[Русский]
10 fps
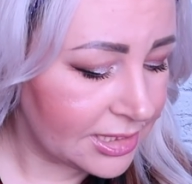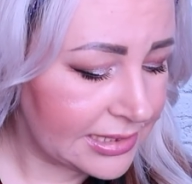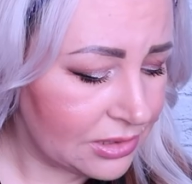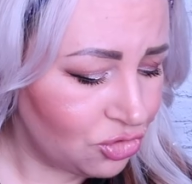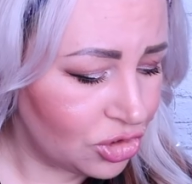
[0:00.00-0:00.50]

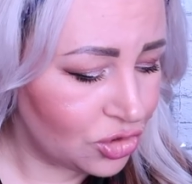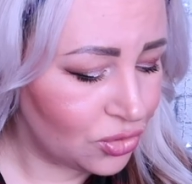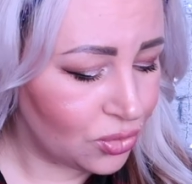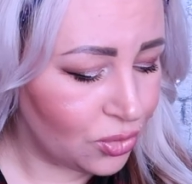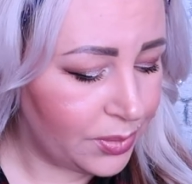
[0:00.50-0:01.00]
Следующее,
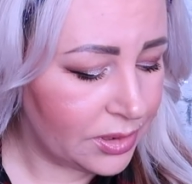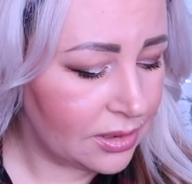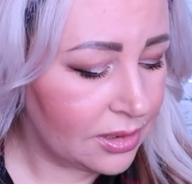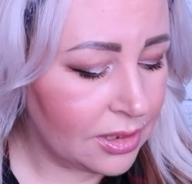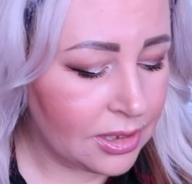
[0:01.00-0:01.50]
что я
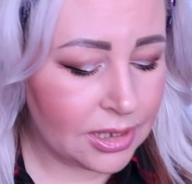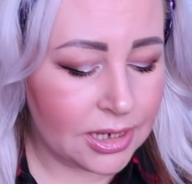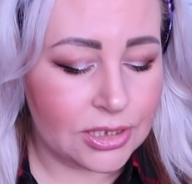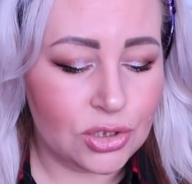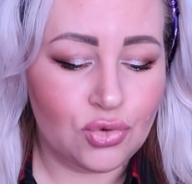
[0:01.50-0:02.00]
купила,
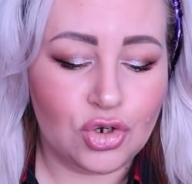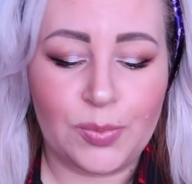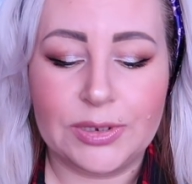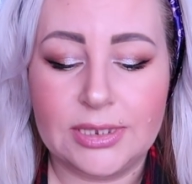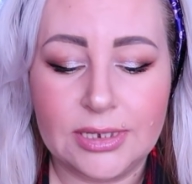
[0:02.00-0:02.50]
это тоже
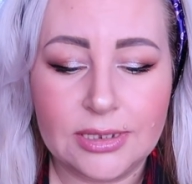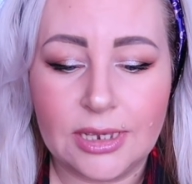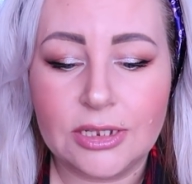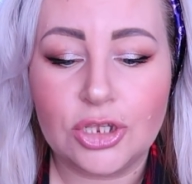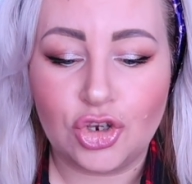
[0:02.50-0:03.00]
по
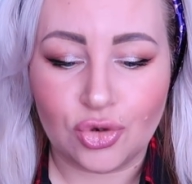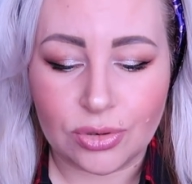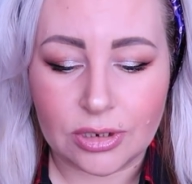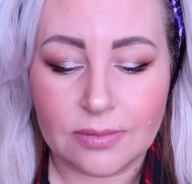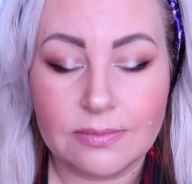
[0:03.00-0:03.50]
скидке, это
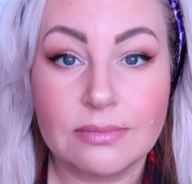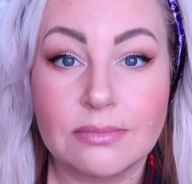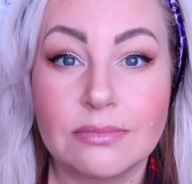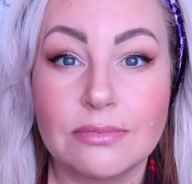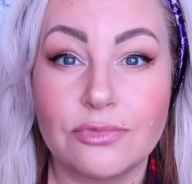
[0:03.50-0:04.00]
щетка.
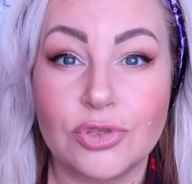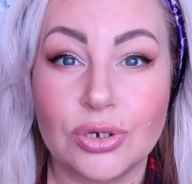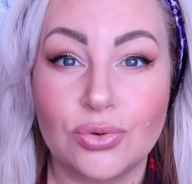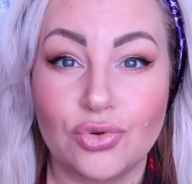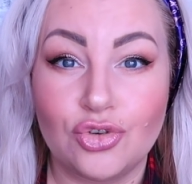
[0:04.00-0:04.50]
Вот
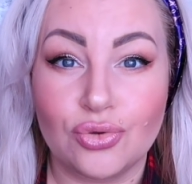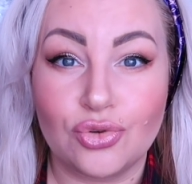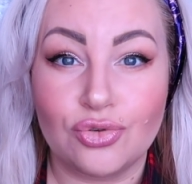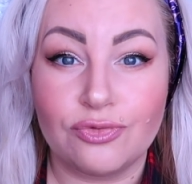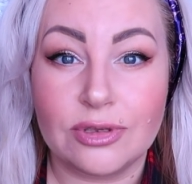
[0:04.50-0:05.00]
такую
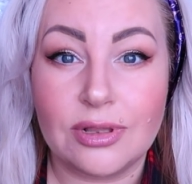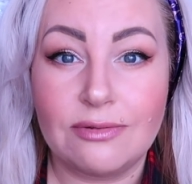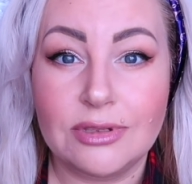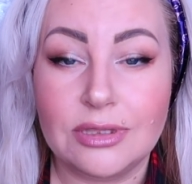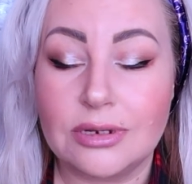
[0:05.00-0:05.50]
щеточку взяла
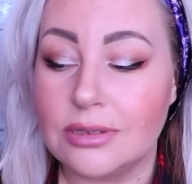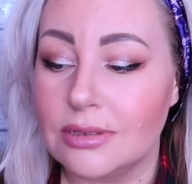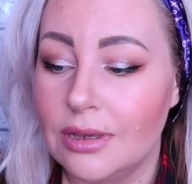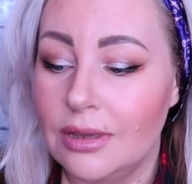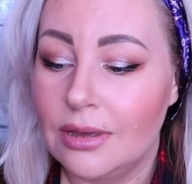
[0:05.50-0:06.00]
в этот
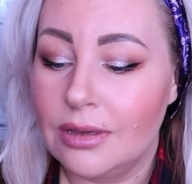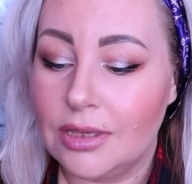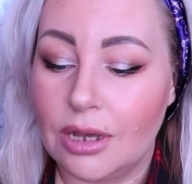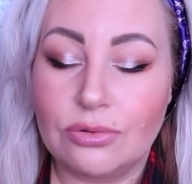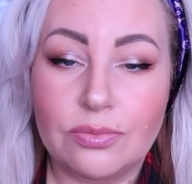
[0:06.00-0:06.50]
раз.
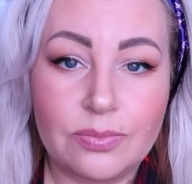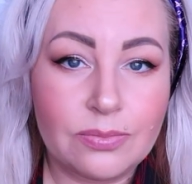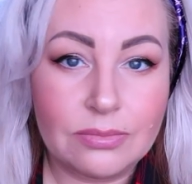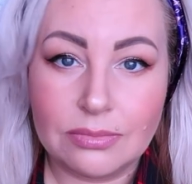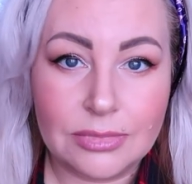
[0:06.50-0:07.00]
Я,
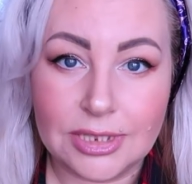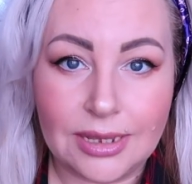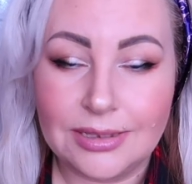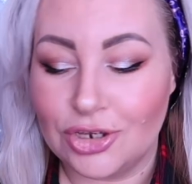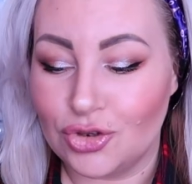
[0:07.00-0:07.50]

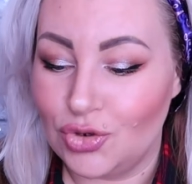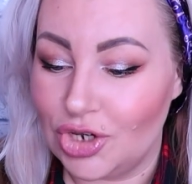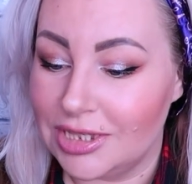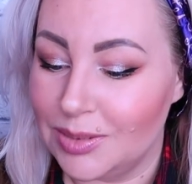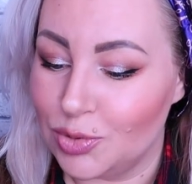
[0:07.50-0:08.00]
знаете, что
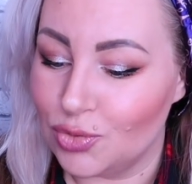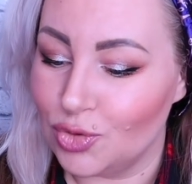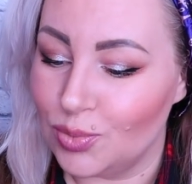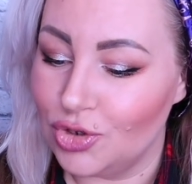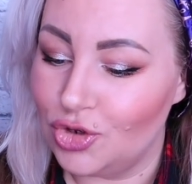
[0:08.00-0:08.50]
часто беру
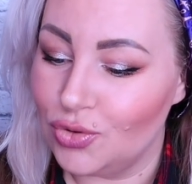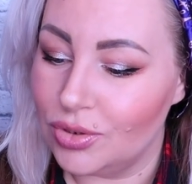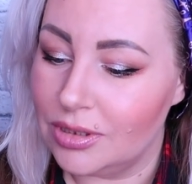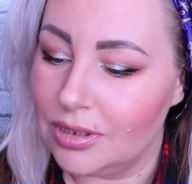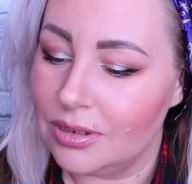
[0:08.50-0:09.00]
зубные
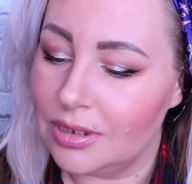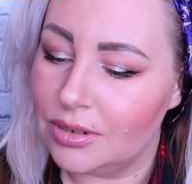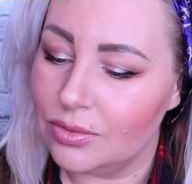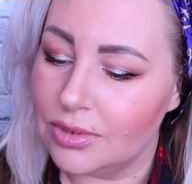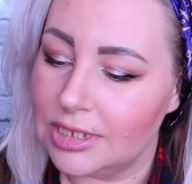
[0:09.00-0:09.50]
щетки.
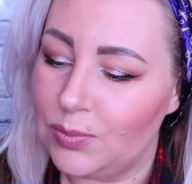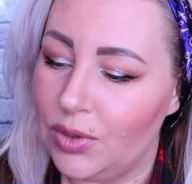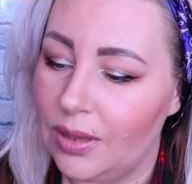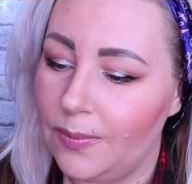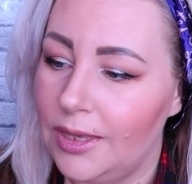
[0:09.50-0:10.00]
Это у нас
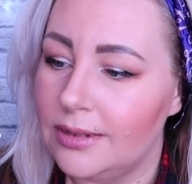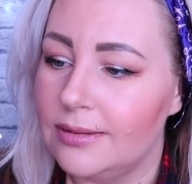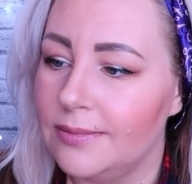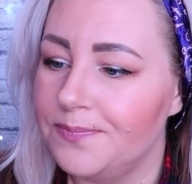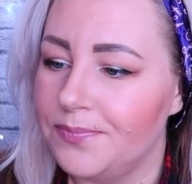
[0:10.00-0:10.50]

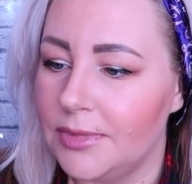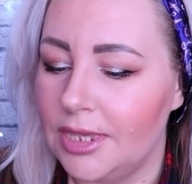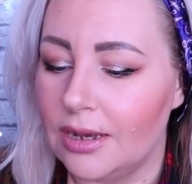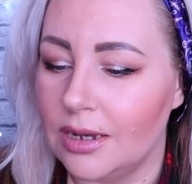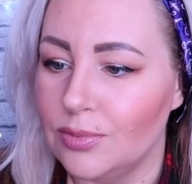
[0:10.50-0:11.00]
биомед,
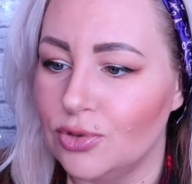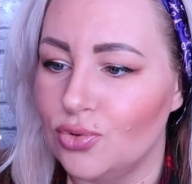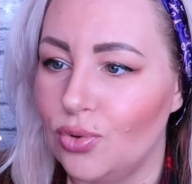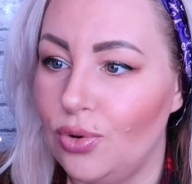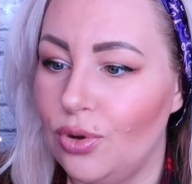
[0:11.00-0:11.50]
якобы
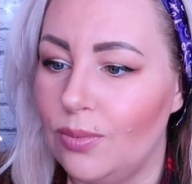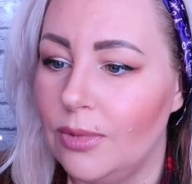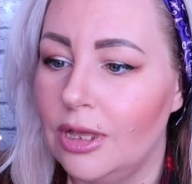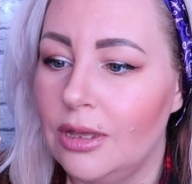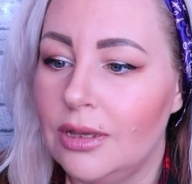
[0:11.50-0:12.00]
с
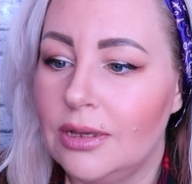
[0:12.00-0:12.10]
углем.